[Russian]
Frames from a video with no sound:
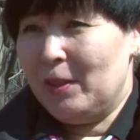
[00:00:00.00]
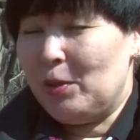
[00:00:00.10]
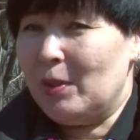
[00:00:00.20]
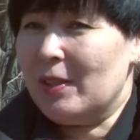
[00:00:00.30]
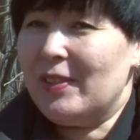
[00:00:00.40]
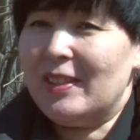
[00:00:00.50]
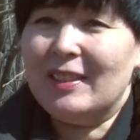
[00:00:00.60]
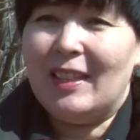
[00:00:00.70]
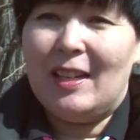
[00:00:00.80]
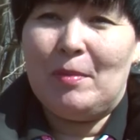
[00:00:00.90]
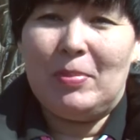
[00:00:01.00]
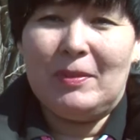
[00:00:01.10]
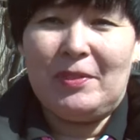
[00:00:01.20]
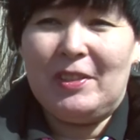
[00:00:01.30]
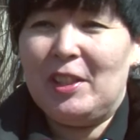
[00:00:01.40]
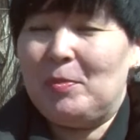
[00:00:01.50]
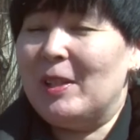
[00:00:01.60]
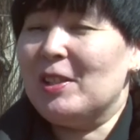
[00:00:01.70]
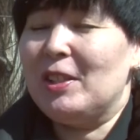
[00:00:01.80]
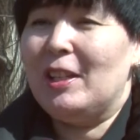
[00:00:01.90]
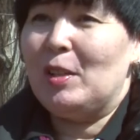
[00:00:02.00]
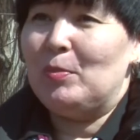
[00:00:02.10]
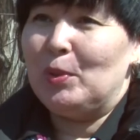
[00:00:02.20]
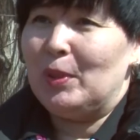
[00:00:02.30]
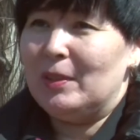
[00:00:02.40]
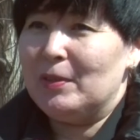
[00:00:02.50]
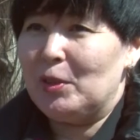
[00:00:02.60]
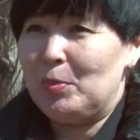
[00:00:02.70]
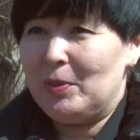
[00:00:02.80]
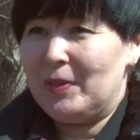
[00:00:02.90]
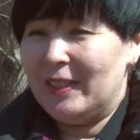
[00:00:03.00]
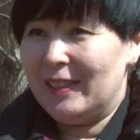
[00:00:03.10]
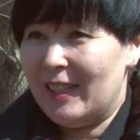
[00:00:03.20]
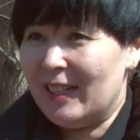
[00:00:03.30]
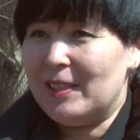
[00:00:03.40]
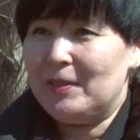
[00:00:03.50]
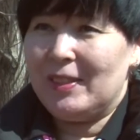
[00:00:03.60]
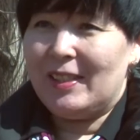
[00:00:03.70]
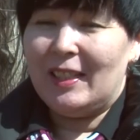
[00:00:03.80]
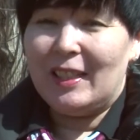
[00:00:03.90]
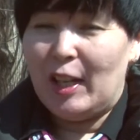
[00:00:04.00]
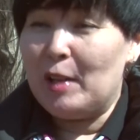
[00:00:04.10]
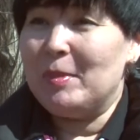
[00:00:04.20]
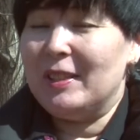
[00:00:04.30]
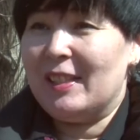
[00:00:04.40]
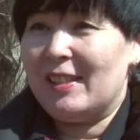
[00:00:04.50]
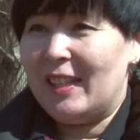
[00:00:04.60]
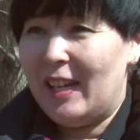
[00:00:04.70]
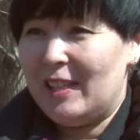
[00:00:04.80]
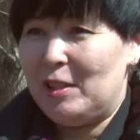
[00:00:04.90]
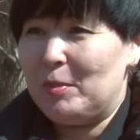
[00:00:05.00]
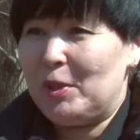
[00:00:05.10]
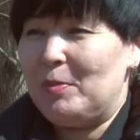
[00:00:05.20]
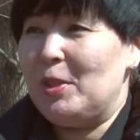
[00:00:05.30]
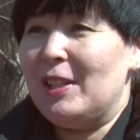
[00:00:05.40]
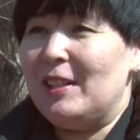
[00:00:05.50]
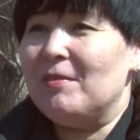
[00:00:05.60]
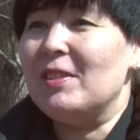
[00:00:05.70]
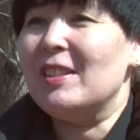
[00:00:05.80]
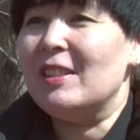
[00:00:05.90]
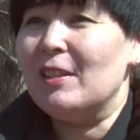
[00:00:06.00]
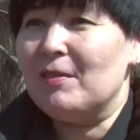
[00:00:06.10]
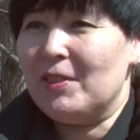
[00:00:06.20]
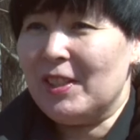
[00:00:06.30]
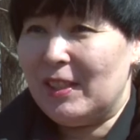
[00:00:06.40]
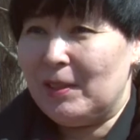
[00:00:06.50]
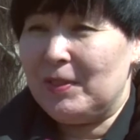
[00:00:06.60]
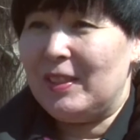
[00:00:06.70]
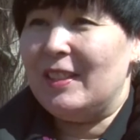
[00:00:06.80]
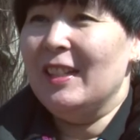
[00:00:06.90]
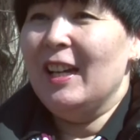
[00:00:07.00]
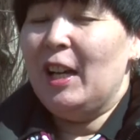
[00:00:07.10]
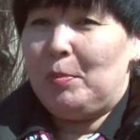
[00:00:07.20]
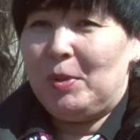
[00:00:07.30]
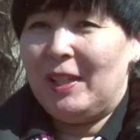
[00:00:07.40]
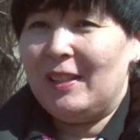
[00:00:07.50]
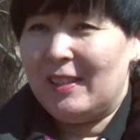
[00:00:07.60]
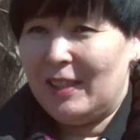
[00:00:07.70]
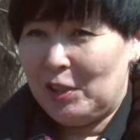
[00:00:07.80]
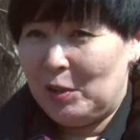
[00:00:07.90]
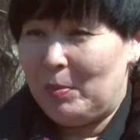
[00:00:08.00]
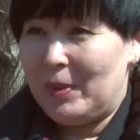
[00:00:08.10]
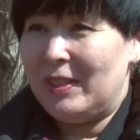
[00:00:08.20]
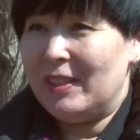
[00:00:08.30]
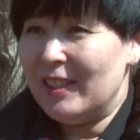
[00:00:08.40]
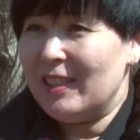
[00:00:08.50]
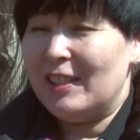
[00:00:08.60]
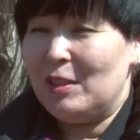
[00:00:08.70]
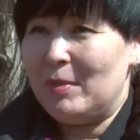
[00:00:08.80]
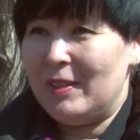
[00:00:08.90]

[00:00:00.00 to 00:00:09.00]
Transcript: То есть у нас всегда была, велась большая работа в группе ВКонтакте, в Инстаграме, на сайте. Мы размещали везде выставки, общались с нашими посетителями.